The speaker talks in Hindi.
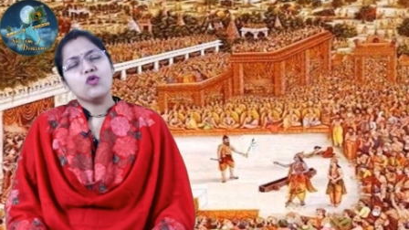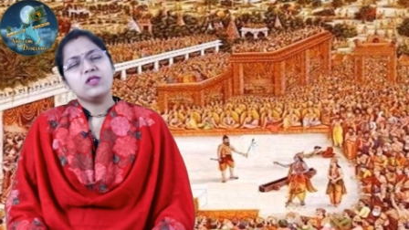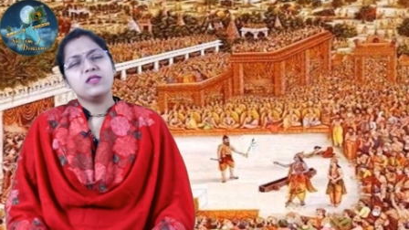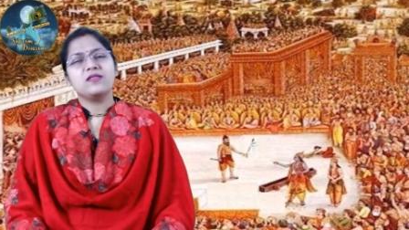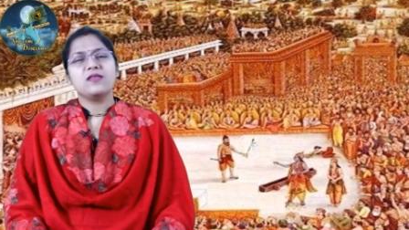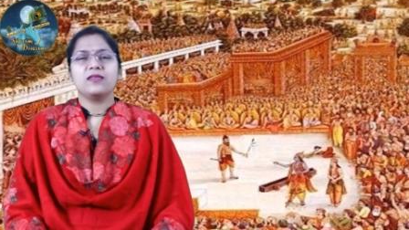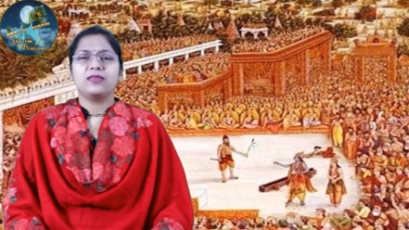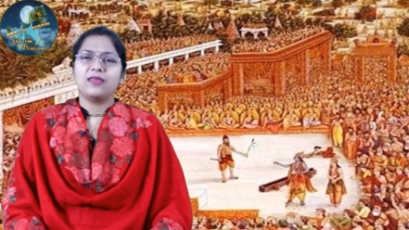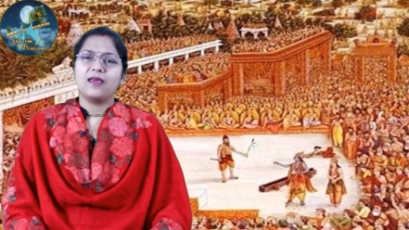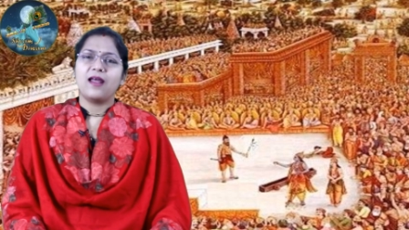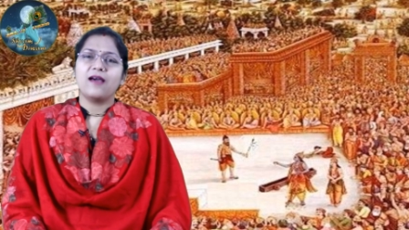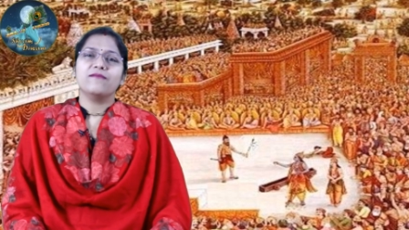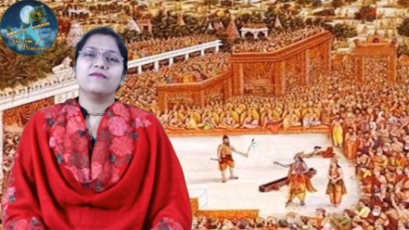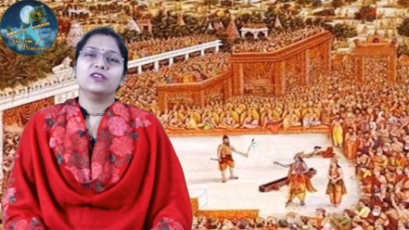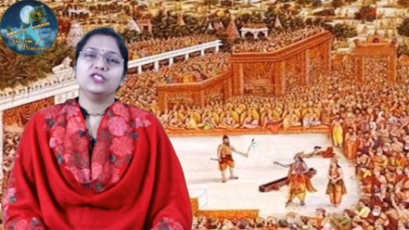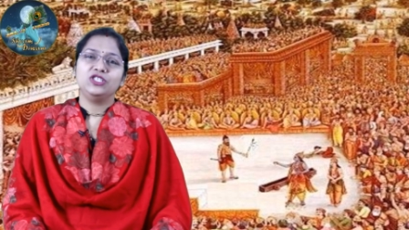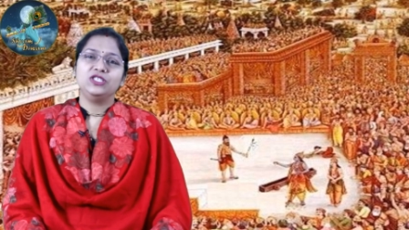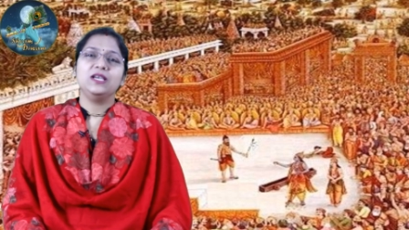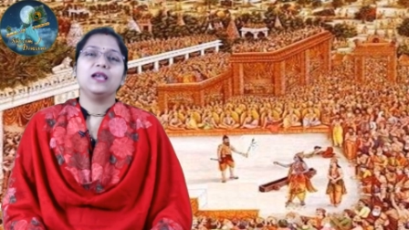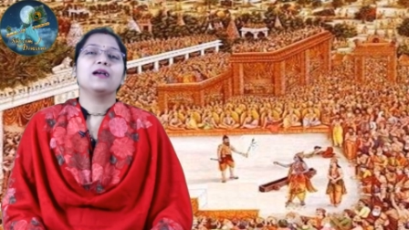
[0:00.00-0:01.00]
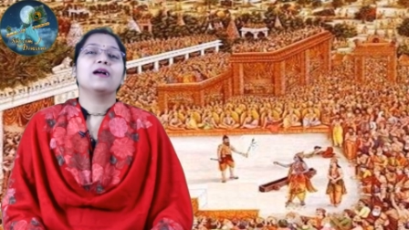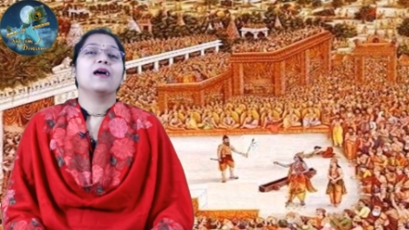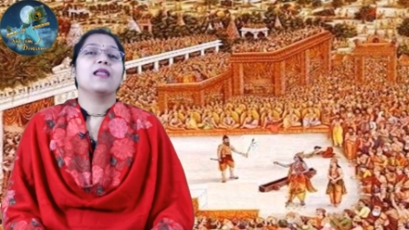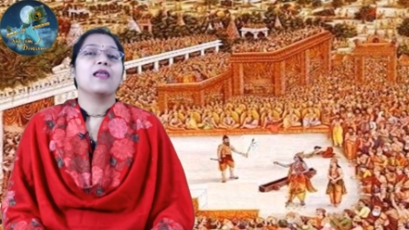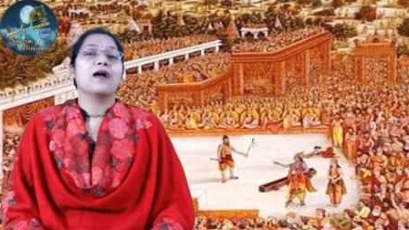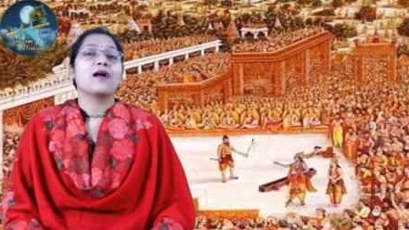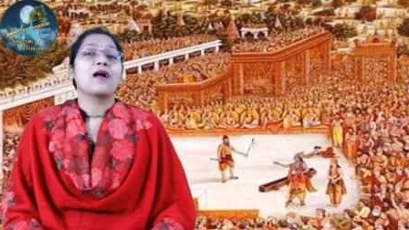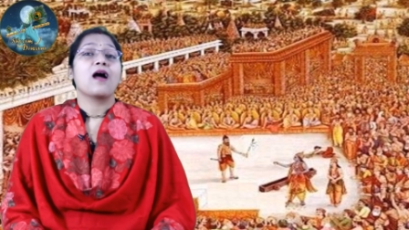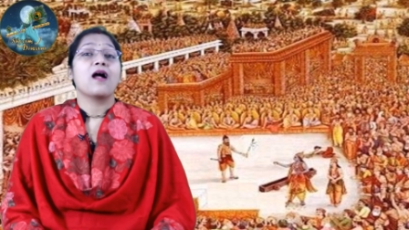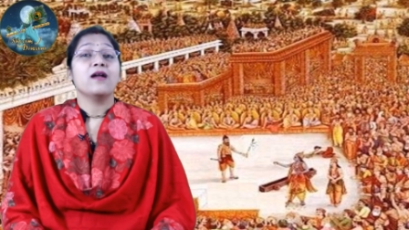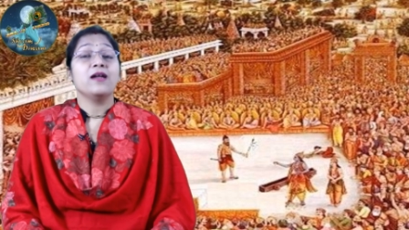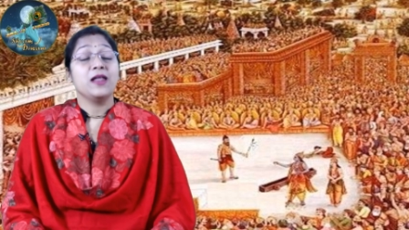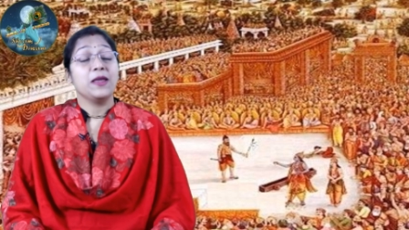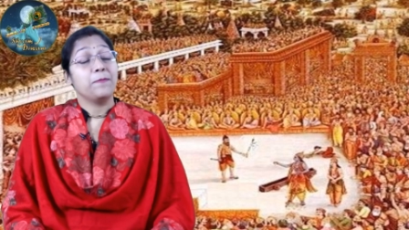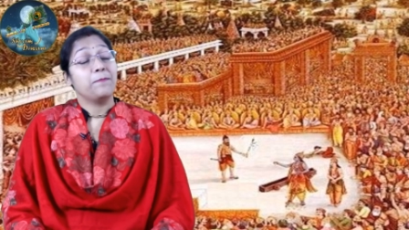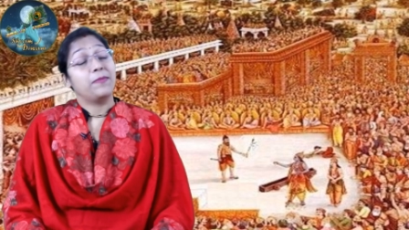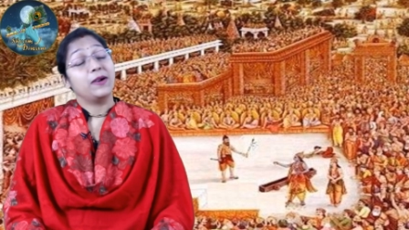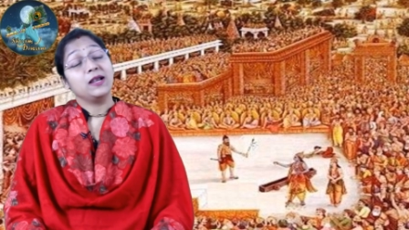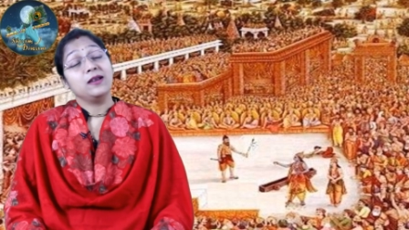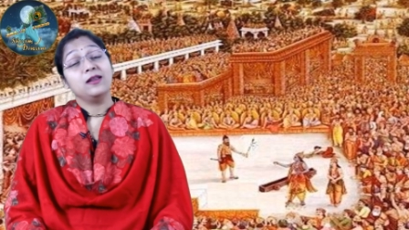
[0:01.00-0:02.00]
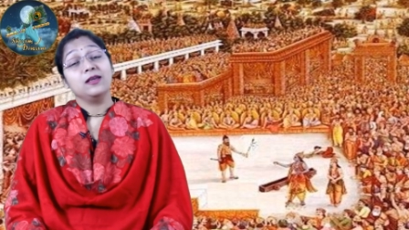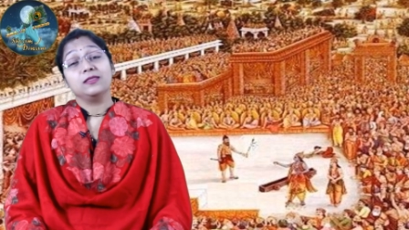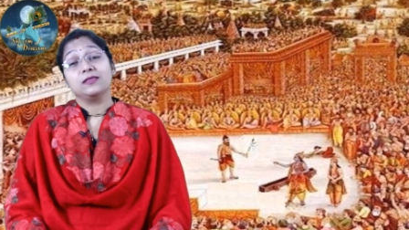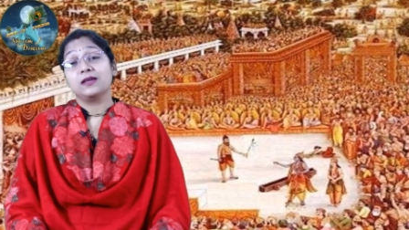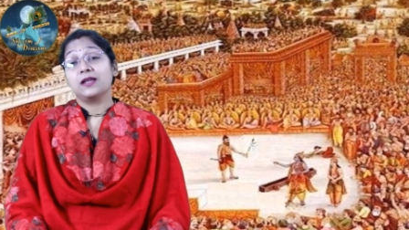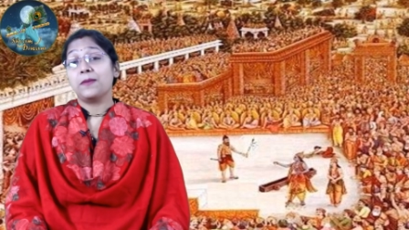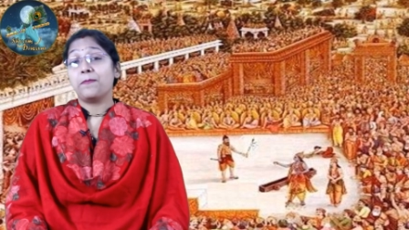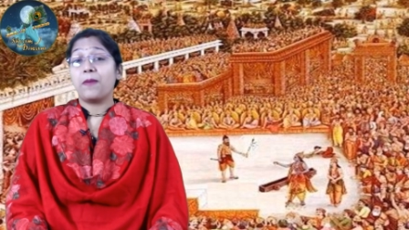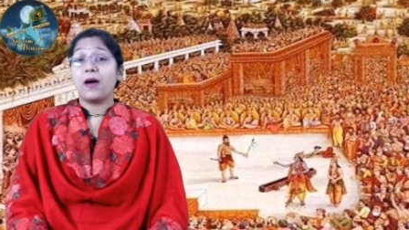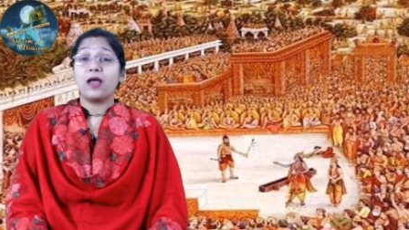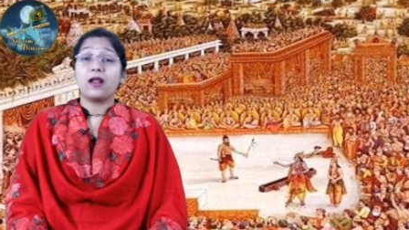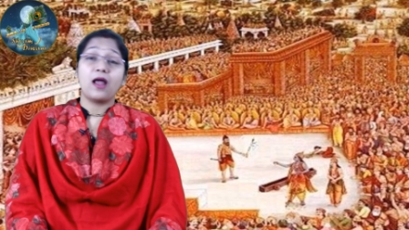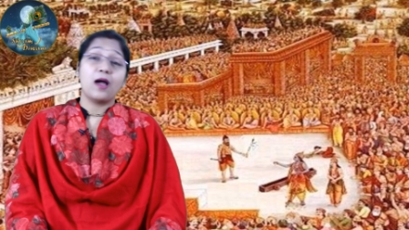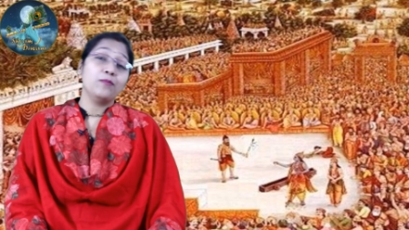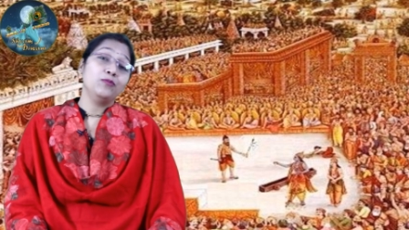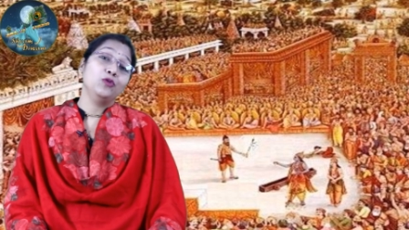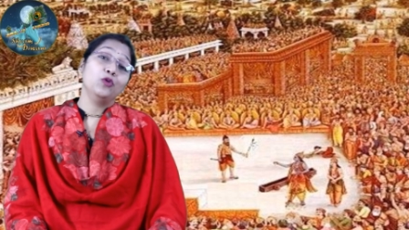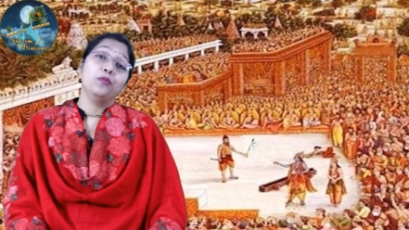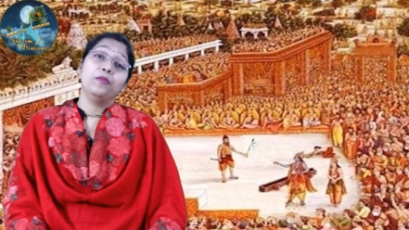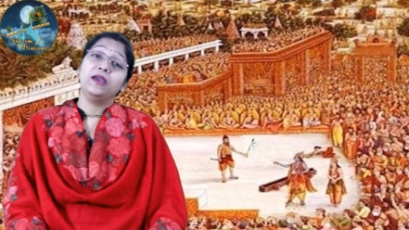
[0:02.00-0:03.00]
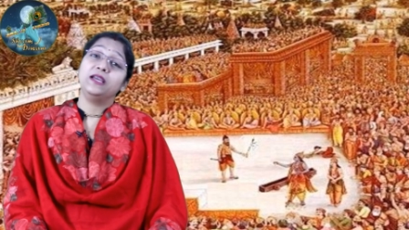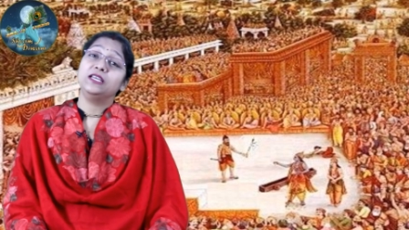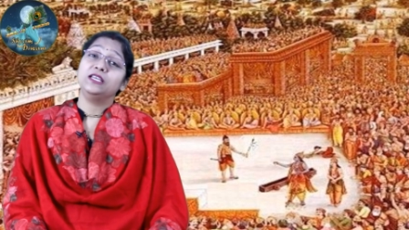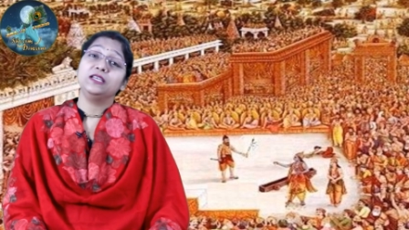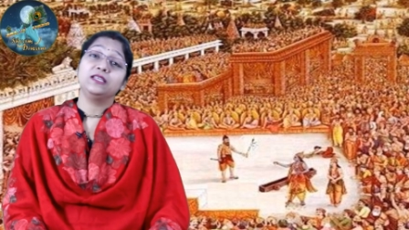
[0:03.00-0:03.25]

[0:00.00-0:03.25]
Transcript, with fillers: उस सत्रह वर्षीय कलाकार ने पंडित कृपाराम दुबे